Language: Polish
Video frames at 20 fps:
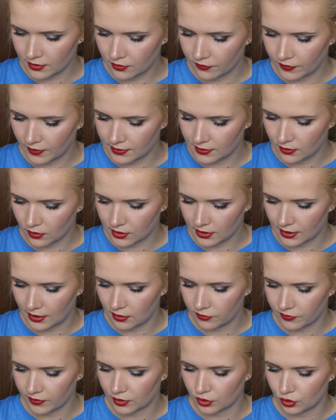gwiazdorski
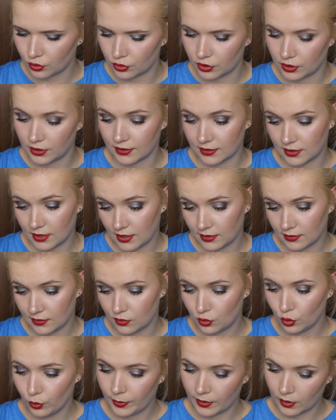efekt sztucznych rzęs,
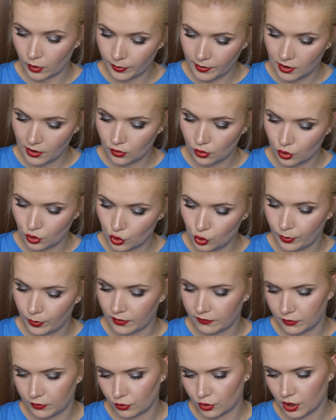super objętość,
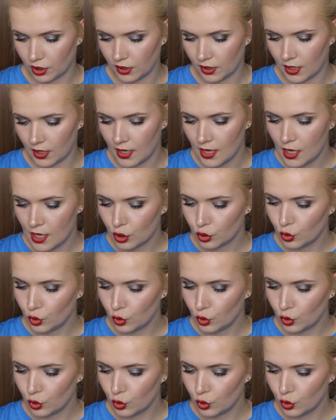super wydłużenie,